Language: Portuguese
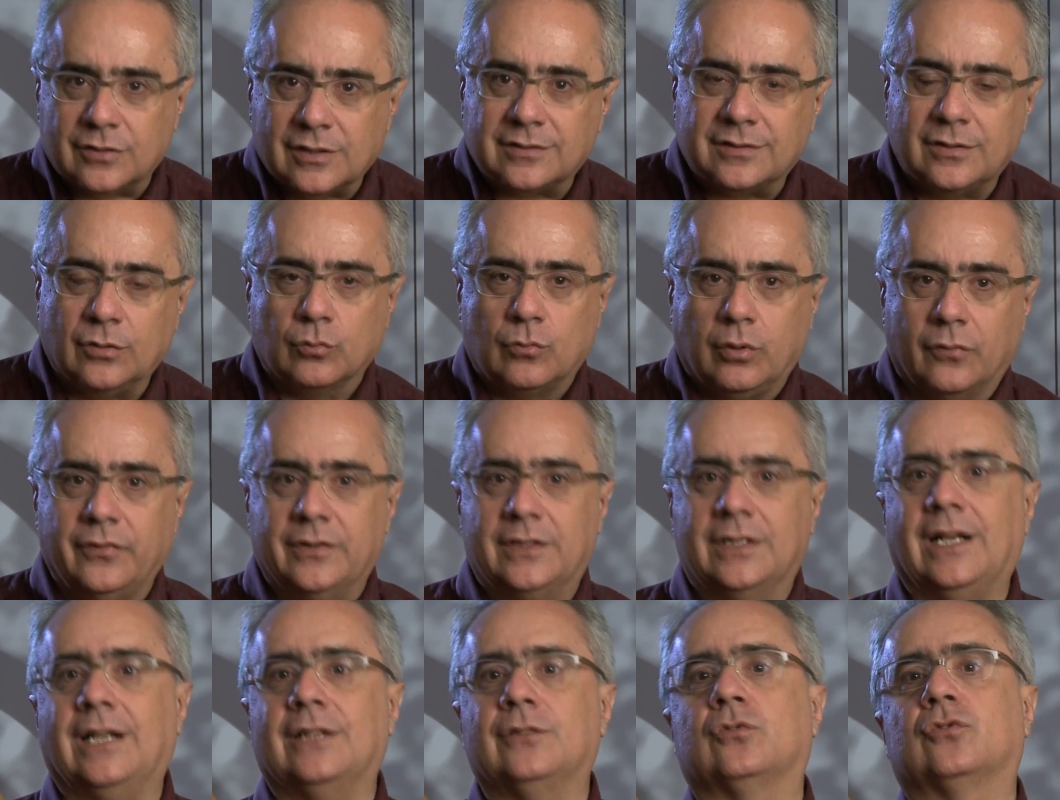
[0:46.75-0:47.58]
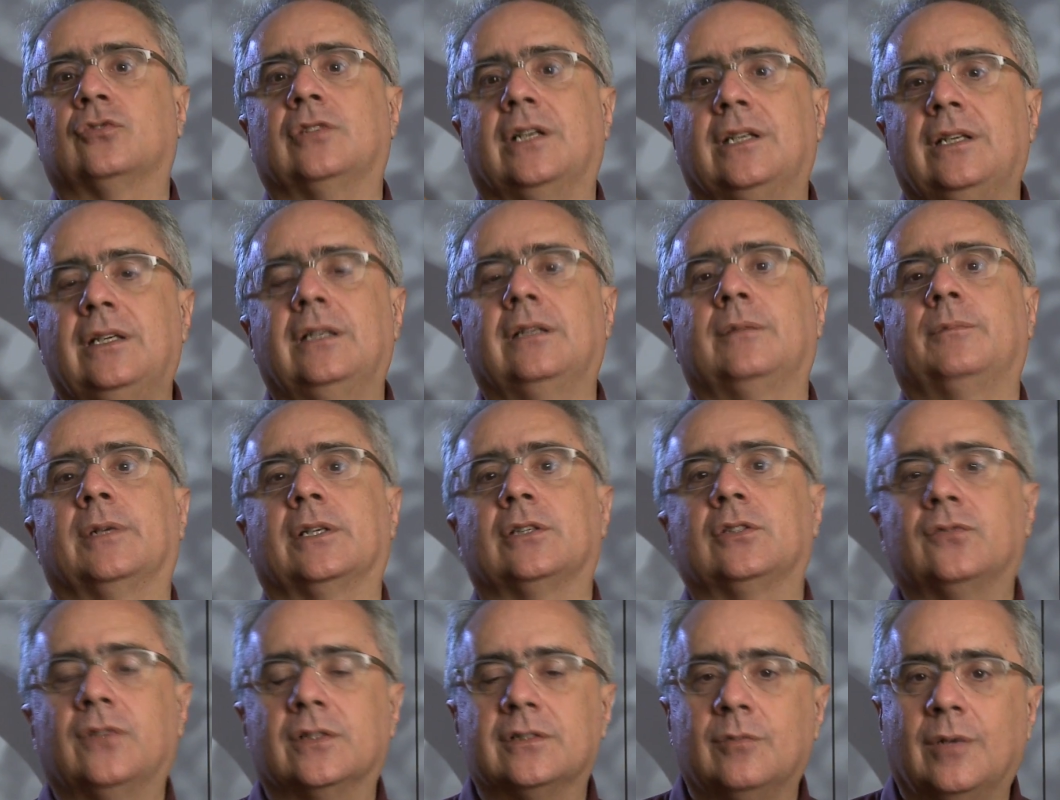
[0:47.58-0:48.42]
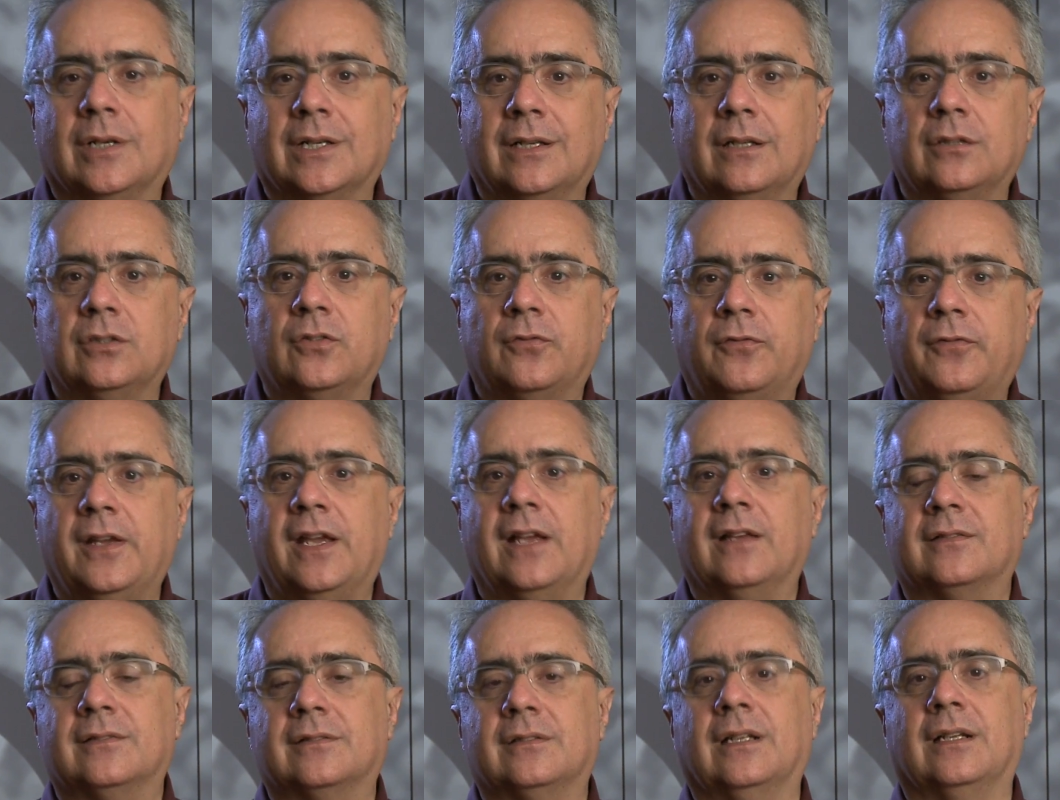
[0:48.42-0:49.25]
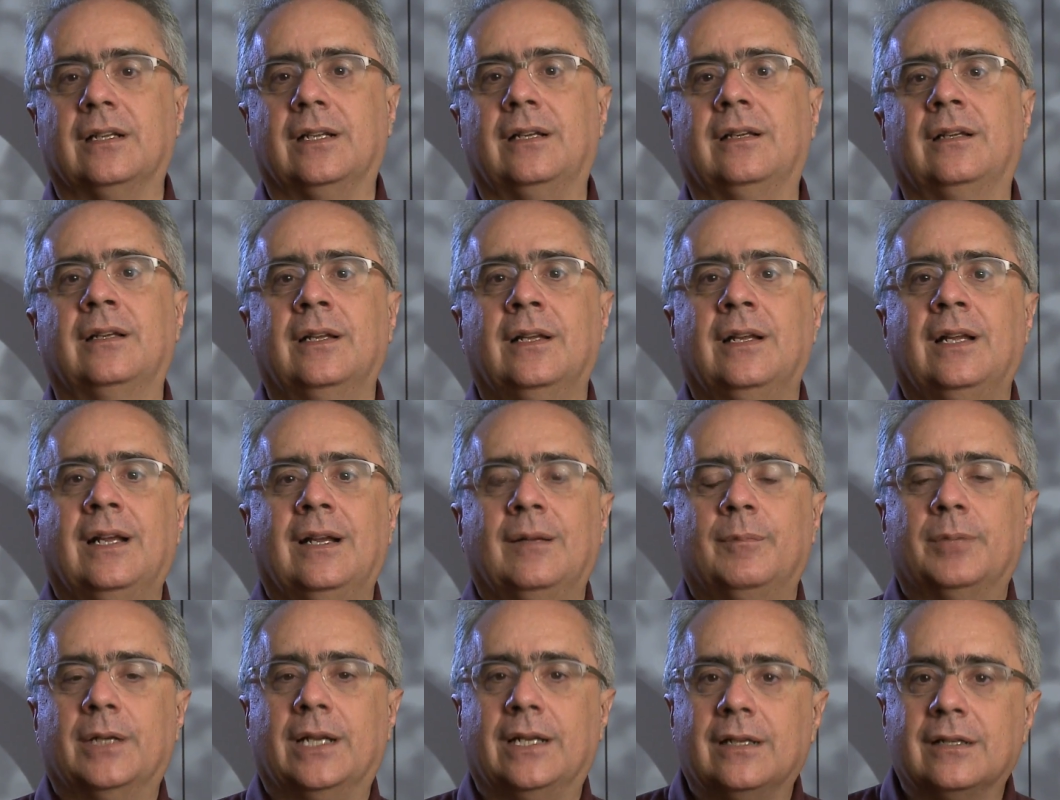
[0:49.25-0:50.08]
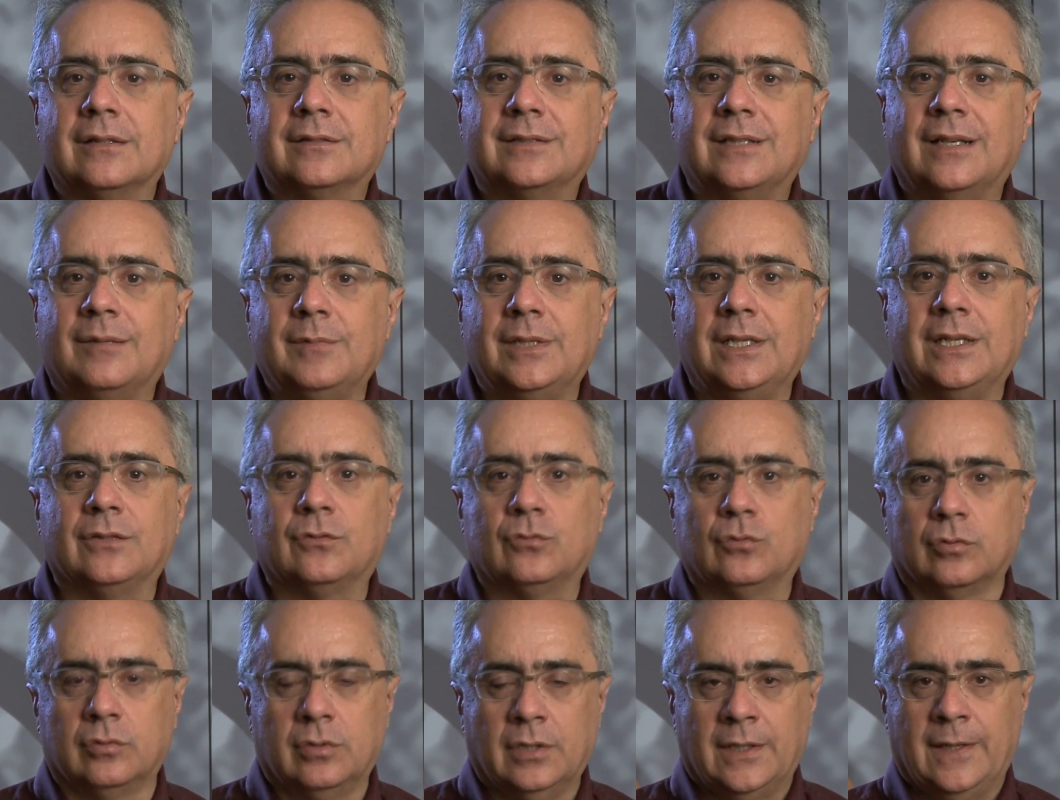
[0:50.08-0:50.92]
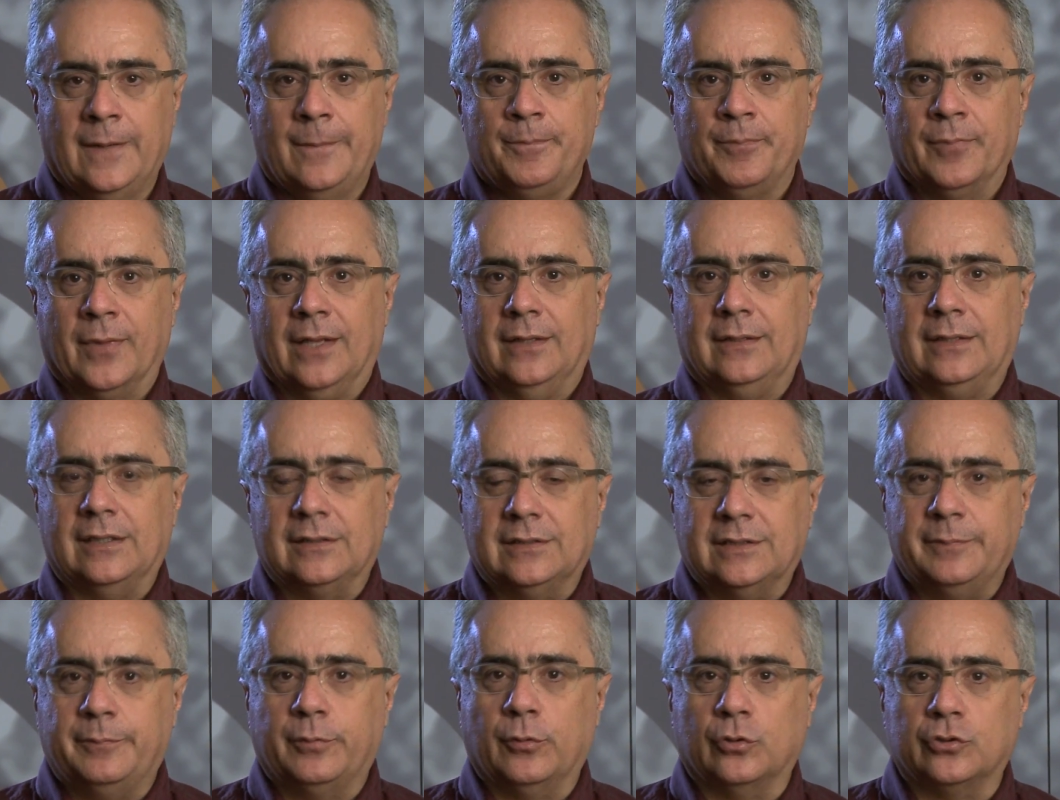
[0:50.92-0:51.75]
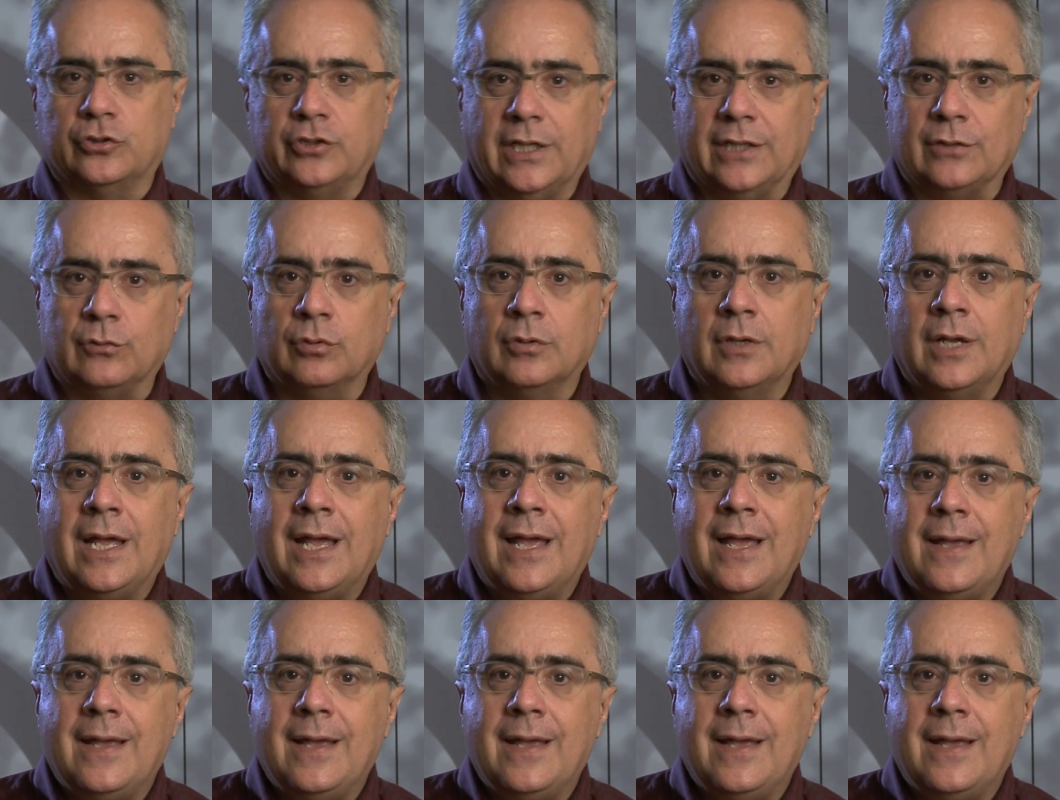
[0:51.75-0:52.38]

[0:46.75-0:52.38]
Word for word: Vocês estão convidados aí para a gente fazer uma grande festa lá para lançamento desse projeto.